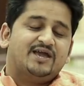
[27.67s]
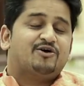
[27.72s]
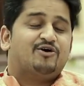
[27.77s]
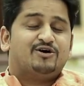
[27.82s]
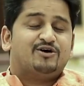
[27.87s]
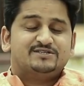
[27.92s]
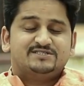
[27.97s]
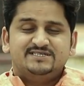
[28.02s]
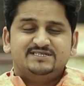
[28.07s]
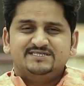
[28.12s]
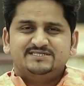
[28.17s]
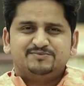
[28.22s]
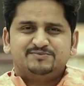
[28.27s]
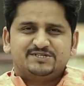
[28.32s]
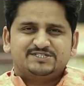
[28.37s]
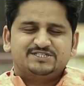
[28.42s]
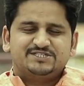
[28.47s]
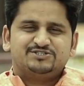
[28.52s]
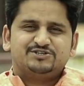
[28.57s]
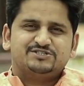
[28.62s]
एक और चीज़
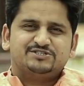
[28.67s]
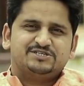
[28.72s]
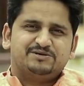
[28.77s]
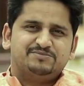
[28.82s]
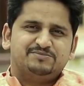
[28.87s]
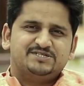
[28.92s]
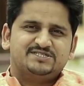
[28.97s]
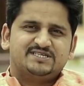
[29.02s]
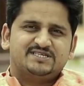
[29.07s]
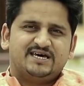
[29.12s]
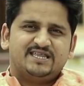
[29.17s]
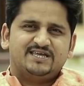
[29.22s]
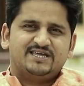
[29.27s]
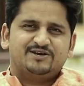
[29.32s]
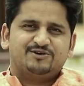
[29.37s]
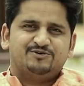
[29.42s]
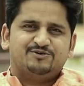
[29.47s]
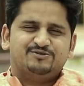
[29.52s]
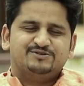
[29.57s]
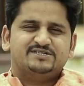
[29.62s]
25 और 26
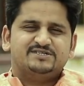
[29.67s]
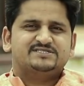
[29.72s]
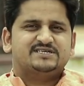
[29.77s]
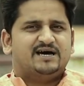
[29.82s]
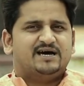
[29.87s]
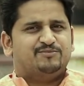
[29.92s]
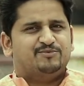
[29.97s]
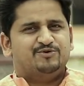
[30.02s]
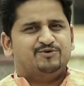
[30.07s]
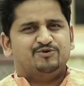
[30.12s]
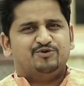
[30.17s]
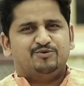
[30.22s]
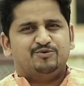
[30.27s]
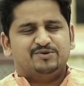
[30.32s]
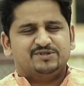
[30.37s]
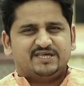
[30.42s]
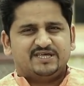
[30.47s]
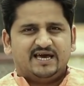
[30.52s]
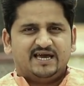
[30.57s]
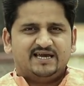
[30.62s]
तारीख को जैसा आप लोगों को
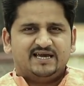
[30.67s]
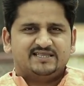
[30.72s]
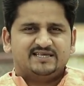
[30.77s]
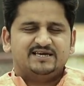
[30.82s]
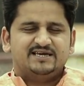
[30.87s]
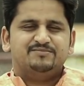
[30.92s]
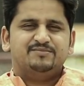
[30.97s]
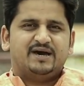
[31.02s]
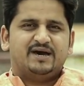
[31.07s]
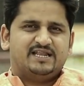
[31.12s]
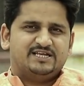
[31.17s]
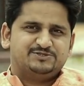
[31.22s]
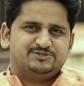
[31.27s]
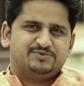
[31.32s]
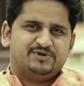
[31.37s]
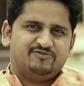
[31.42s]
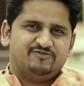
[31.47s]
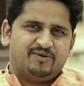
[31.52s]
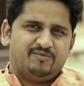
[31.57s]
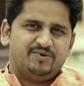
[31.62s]
बताया गया था कि मैरिज
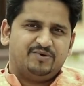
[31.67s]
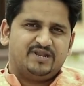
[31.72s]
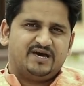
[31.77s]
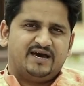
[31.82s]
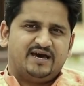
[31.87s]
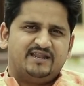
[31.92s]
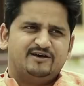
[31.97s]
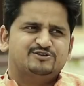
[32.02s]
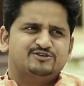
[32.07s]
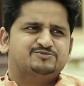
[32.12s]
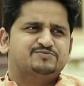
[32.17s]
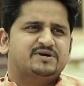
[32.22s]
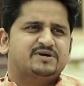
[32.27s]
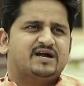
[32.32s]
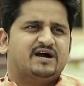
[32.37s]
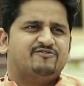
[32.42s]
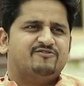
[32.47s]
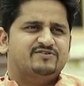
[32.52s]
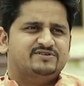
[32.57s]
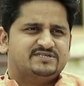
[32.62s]
पर वेबिनार है उस पर
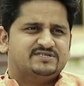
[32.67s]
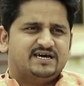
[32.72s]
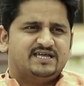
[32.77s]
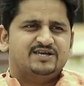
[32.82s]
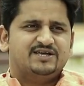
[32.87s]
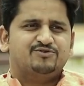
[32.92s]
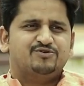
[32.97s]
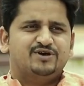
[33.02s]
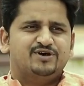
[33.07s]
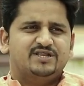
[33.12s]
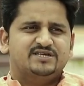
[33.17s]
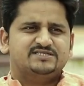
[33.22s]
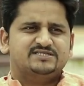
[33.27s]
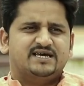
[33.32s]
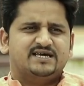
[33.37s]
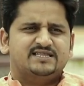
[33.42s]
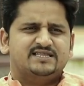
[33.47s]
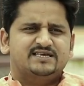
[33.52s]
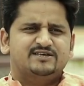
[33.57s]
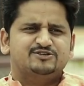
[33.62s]
काफ़ी सारी क्वेरीज
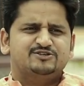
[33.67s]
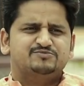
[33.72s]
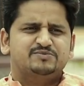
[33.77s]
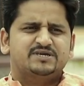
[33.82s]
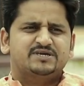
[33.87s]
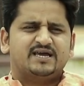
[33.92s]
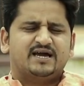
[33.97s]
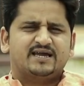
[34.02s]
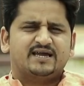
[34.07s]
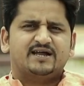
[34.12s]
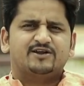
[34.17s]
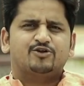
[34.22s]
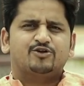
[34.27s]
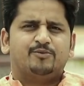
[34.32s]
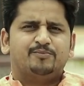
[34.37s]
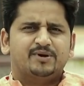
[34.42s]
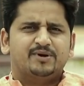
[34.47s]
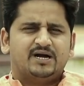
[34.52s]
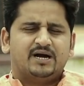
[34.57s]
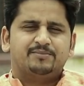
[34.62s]
आई थी कि उसमें क्या क्या
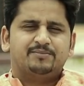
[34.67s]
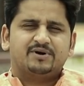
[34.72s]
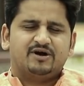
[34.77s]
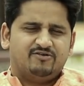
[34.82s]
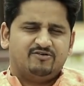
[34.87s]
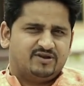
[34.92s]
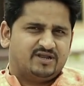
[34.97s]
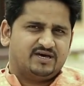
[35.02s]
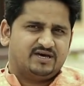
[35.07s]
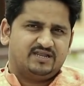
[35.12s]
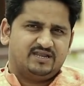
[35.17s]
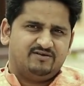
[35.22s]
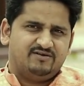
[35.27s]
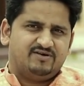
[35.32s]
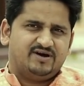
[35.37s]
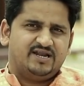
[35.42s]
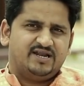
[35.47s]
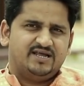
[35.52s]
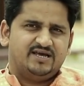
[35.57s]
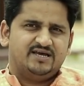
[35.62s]
टॉपिक आप कवर करने
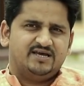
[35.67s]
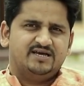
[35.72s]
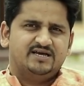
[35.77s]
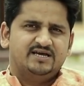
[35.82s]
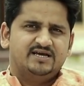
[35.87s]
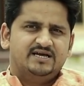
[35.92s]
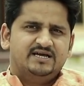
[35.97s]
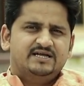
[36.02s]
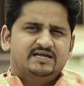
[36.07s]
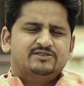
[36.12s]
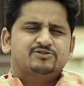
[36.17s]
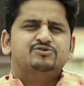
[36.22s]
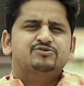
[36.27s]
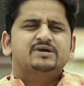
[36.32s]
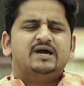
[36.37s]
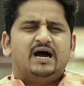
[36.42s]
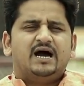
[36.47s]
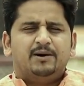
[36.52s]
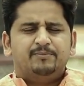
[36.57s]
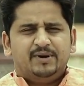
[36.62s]
वाले हैं तो
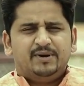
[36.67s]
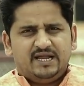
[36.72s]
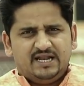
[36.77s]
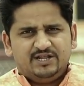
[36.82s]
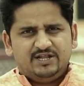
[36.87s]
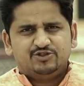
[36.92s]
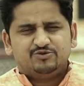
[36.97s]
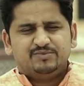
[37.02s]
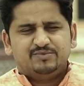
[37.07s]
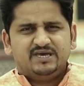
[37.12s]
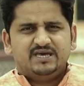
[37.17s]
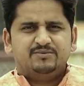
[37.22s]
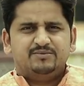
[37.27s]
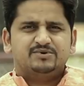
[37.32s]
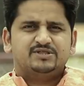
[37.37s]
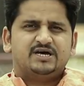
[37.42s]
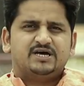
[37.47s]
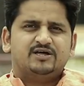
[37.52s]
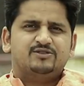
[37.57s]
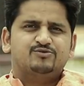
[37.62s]
यहाँ पहले तो मैं ये
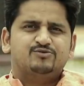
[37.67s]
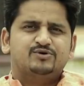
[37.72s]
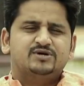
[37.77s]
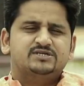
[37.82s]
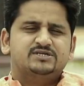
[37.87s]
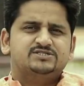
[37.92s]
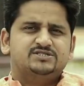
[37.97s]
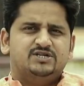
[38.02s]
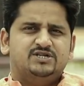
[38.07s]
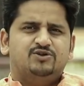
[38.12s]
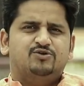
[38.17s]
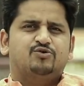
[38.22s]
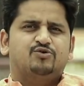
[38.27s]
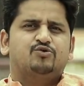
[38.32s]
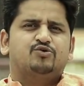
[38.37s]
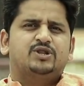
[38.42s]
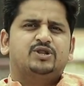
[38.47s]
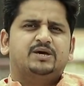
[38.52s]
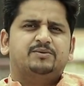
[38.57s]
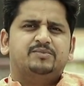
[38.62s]
बता दूं कि जिन
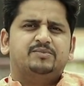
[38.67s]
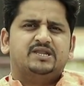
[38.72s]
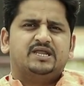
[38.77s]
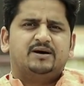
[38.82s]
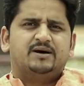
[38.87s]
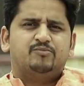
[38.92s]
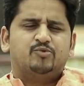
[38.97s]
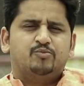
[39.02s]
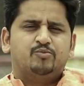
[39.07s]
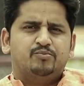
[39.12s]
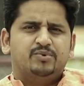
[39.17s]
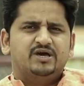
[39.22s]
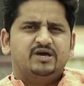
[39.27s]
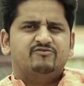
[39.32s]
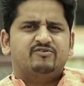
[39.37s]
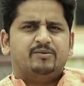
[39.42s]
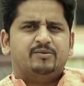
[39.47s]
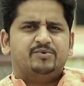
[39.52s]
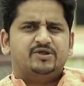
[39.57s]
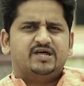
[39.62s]
लोगों ने मेरा
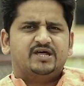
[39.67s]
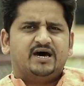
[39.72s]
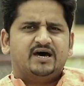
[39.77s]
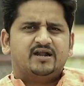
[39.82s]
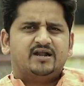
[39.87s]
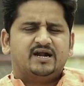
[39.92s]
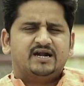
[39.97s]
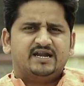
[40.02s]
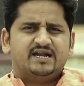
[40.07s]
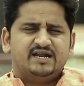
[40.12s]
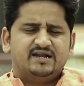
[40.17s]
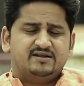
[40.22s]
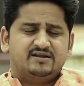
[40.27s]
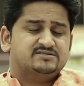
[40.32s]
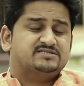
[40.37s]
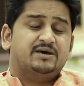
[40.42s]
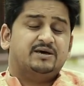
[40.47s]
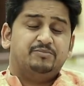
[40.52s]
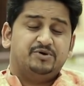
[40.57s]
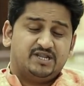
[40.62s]
मुंबई वेबिनार अटेंड
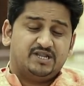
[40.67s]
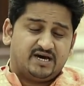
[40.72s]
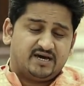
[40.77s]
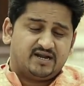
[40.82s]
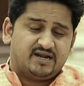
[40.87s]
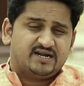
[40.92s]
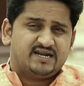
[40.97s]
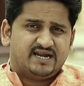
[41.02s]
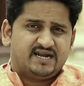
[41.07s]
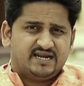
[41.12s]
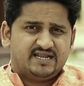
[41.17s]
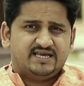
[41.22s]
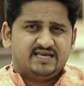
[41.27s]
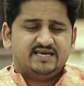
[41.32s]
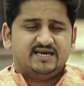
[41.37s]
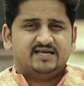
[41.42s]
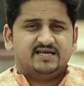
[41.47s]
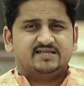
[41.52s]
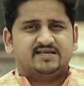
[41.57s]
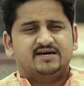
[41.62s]
सेमिनार अटेंड
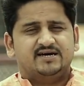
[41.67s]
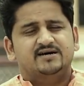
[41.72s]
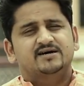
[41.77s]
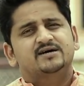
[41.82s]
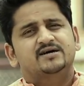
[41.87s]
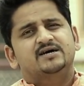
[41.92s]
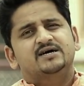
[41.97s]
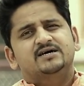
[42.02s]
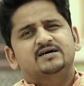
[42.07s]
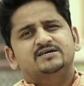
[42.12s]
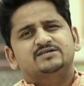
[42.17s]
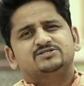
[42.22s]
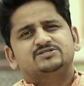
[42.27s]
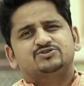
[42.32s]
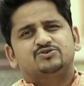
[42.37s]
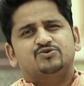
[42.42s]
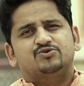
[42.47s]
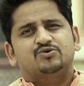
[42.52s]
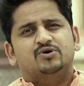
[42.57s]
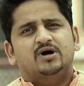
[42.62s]
किया था
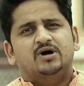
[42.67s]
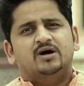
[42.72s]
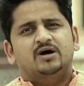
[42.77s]
जो